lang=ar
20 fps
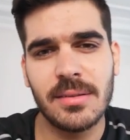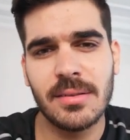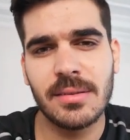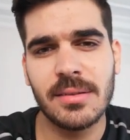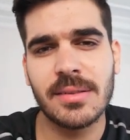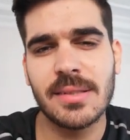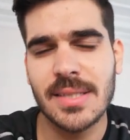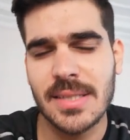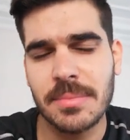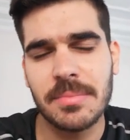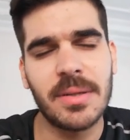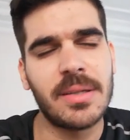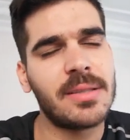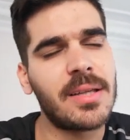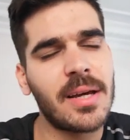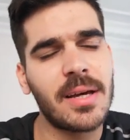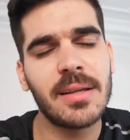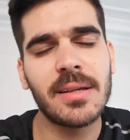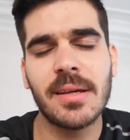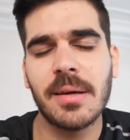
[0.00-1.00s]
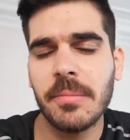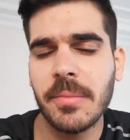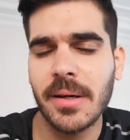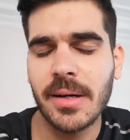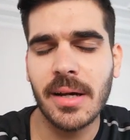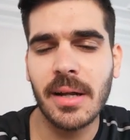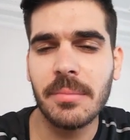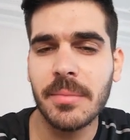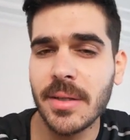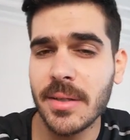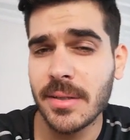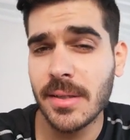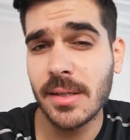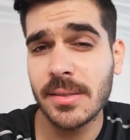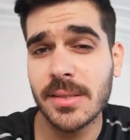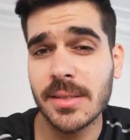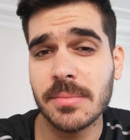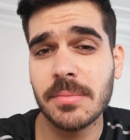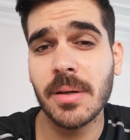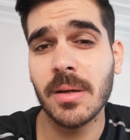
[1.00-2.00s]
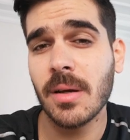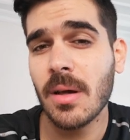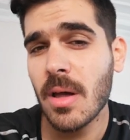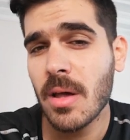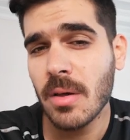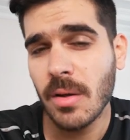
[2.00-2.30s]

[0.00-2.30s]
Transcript: آه، تسمع داخل كمية أقل من احتياج جسمك